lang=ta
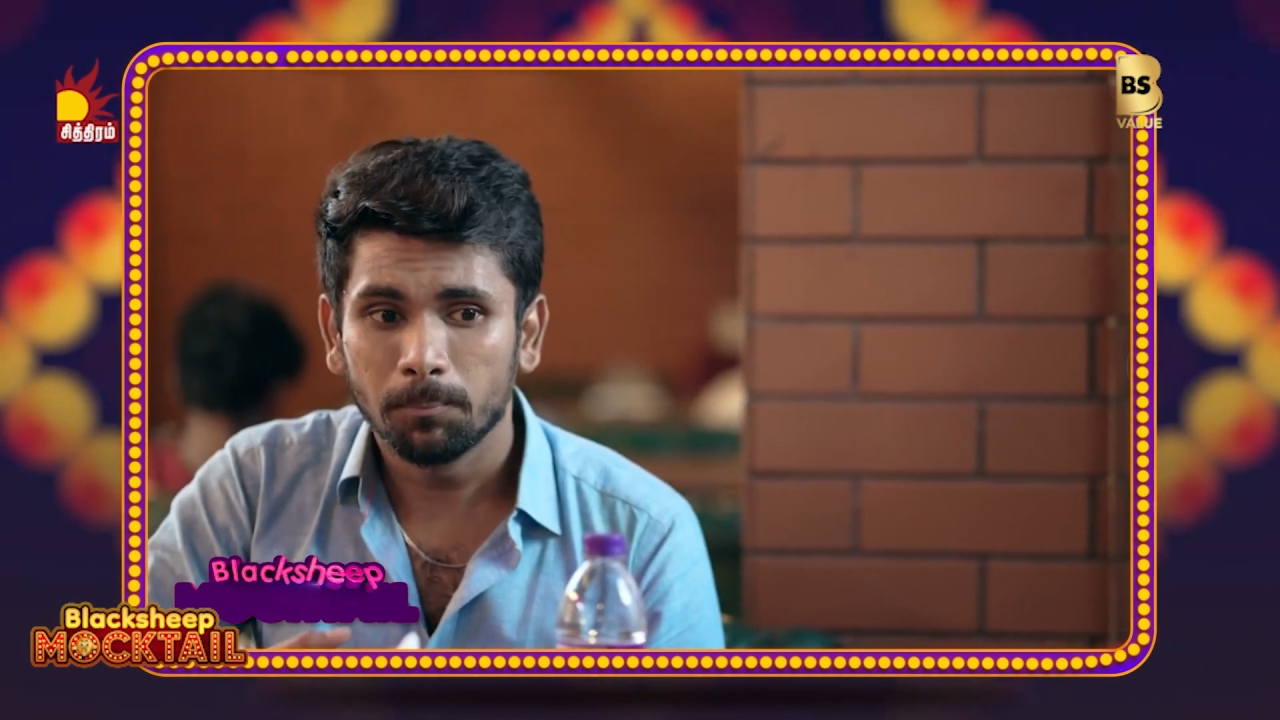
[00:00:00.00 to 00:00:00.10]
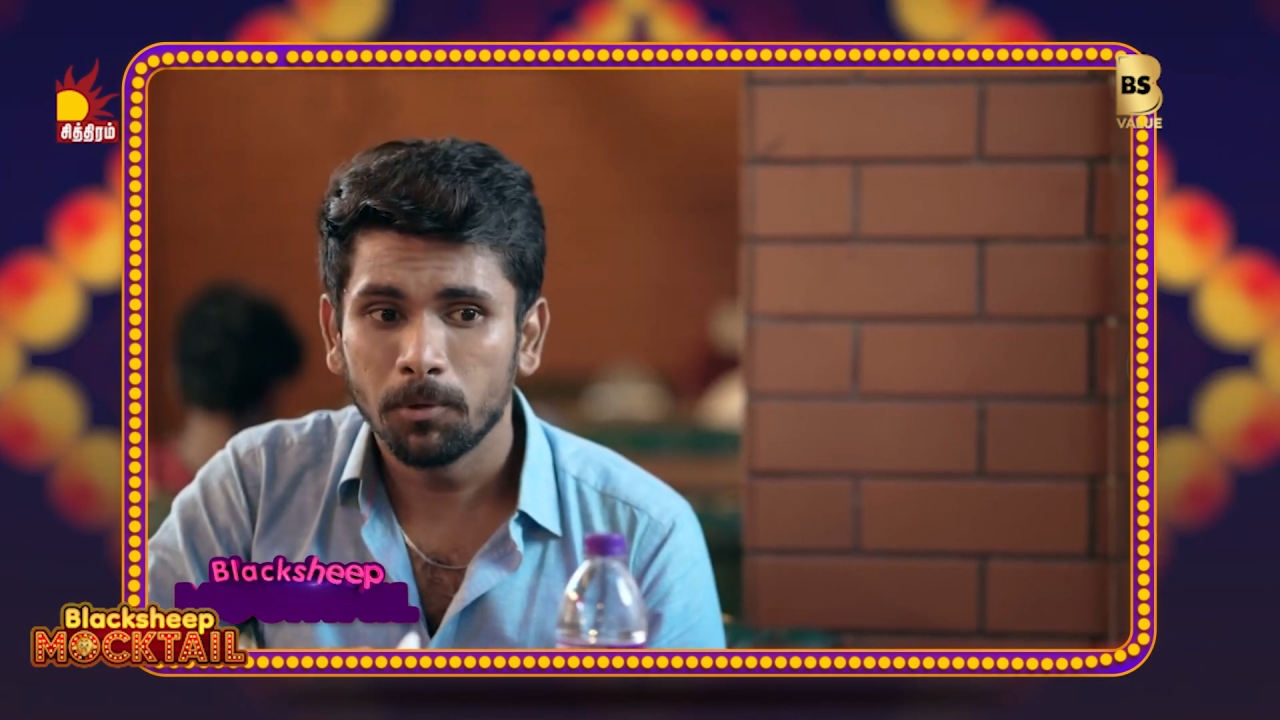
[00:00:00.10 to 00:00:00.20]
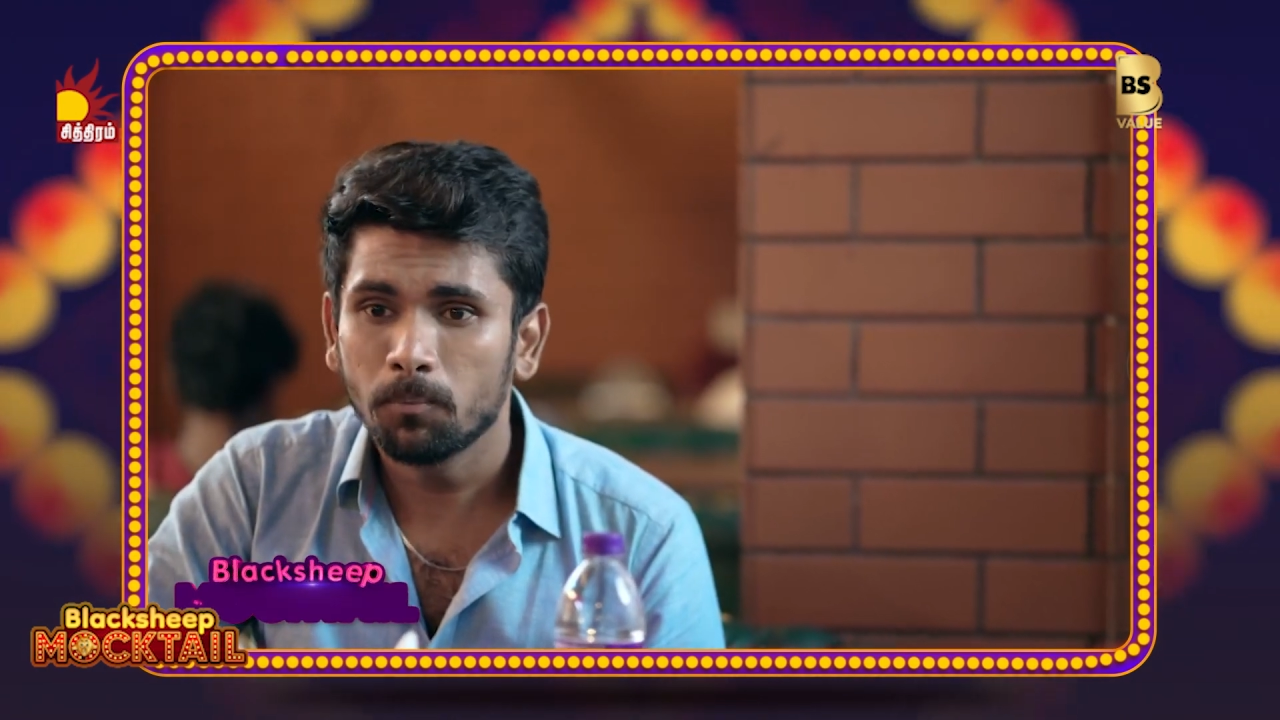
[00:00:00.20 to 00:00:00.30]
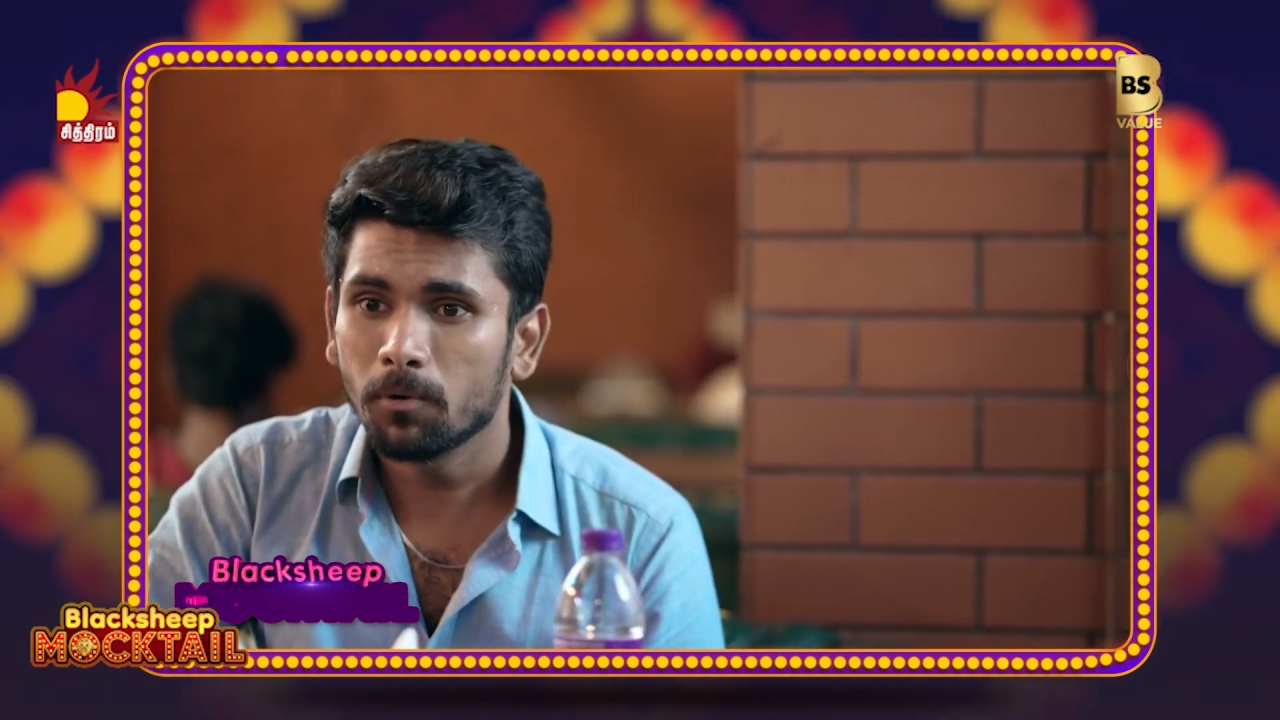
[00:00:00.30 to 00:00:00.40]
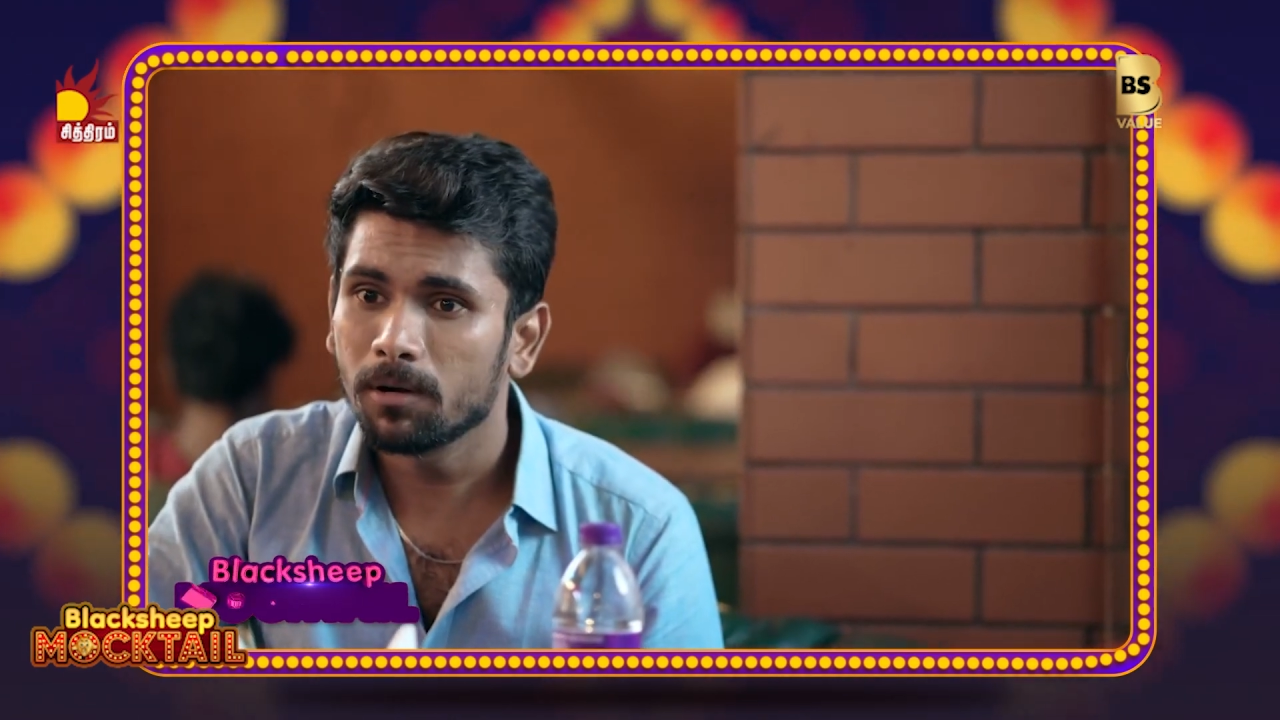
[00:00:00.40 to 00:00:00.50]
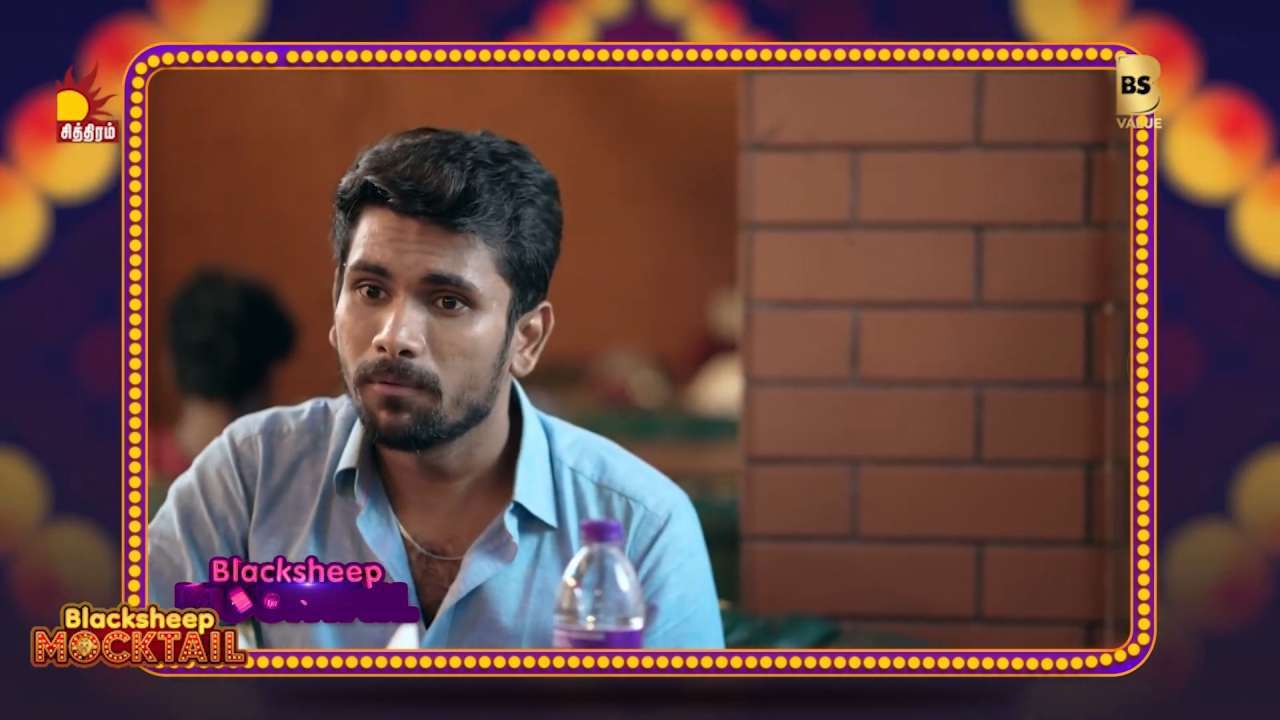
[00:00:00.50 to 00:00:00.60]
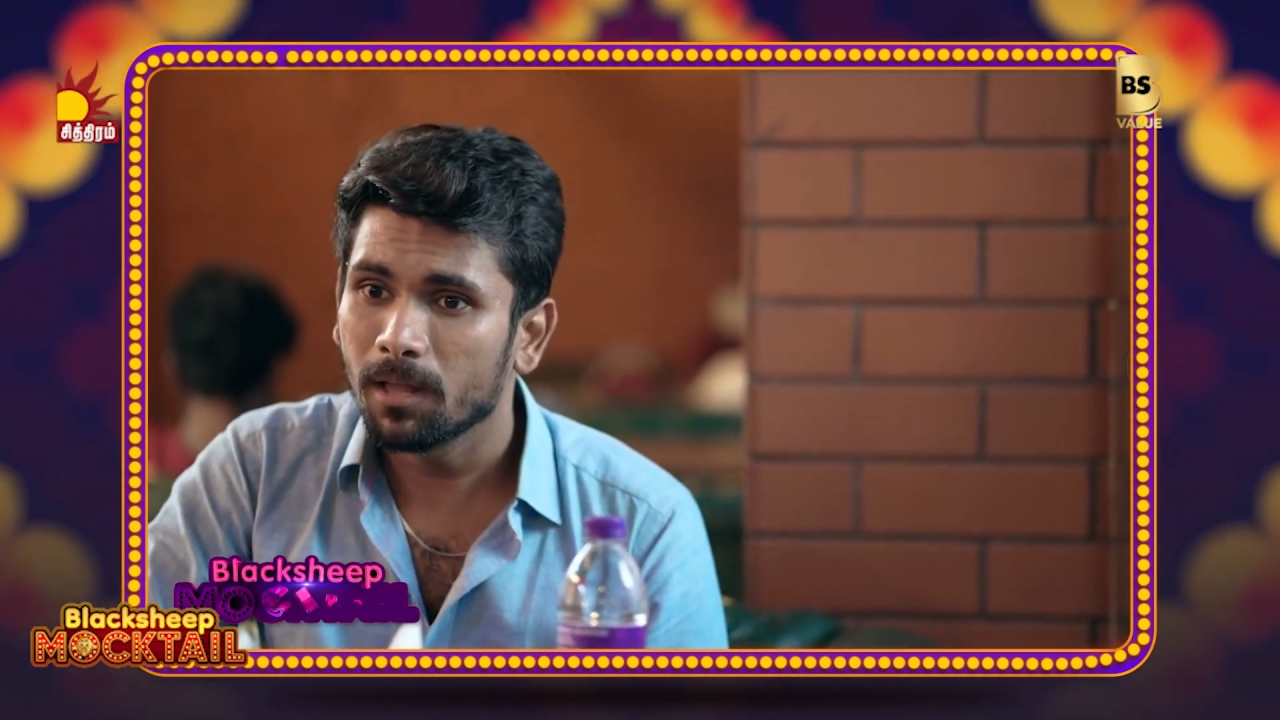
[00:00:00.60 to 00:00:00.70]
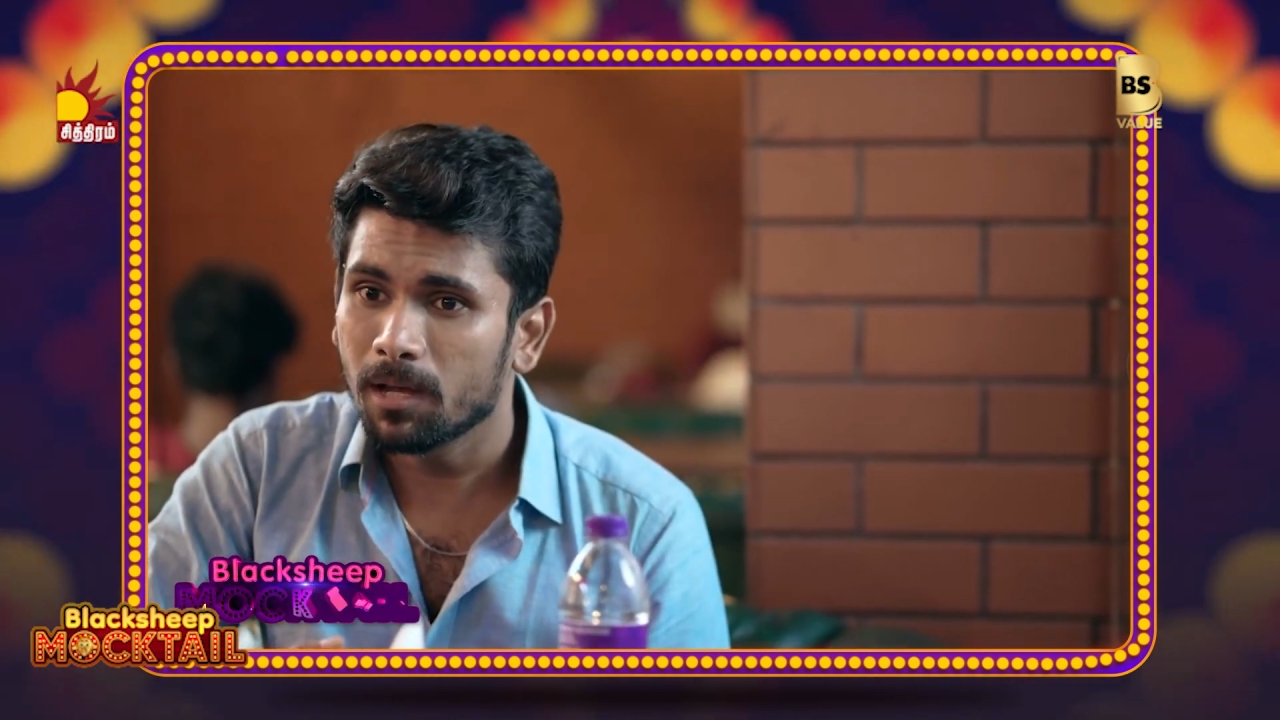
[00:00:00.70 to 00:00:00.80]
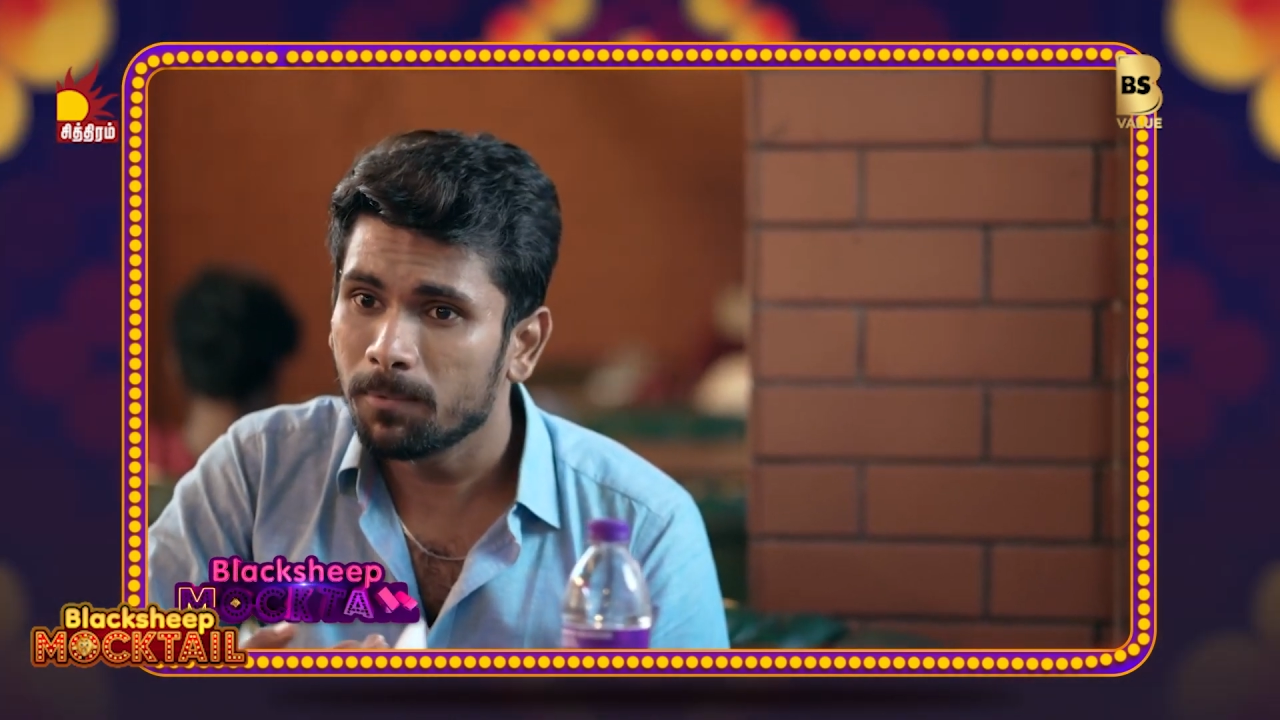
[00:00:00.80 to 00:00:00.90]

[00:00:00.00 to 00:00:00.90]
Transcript: இது நம்ம எப்பயும் போகிற